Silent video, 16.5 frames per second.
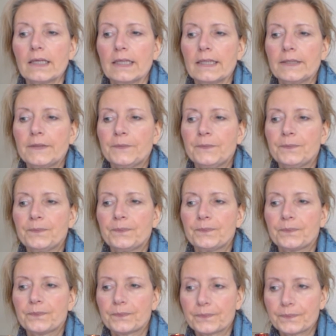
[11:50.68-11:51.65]
Ähm,
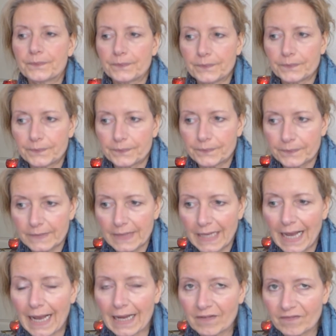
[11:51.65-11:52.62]

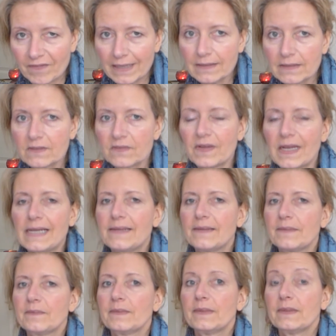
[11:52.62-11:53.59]
ein weites Feld,
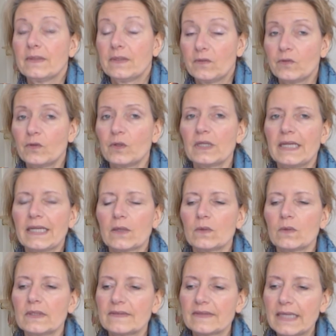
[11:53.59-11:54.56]
wirklich.
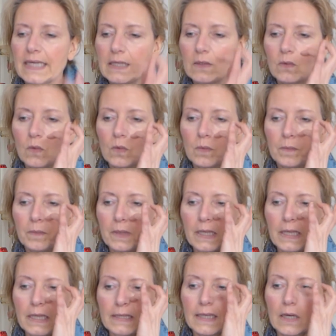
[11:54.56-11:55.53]
Und es geht um
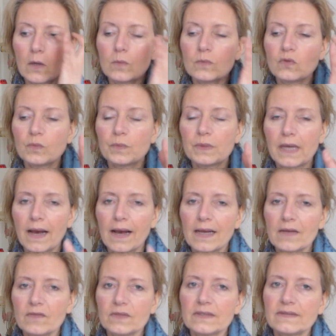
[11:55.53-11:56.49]
darum zu
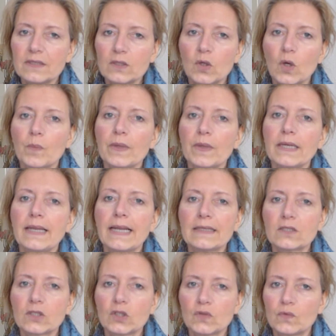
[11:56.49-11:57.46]
begreifen, dass der Körper
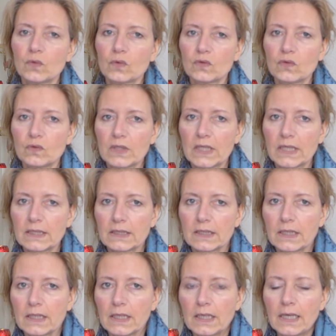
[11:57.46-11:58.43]
elektrisch funktioniert.
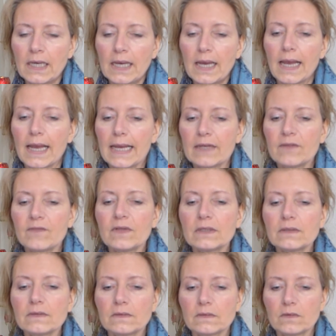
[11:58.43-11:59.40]

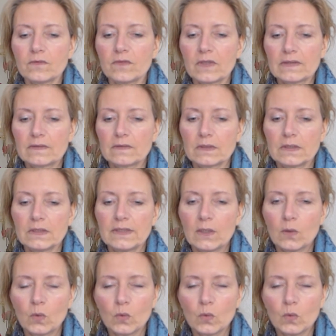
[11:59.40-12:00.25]
Etwas, was in der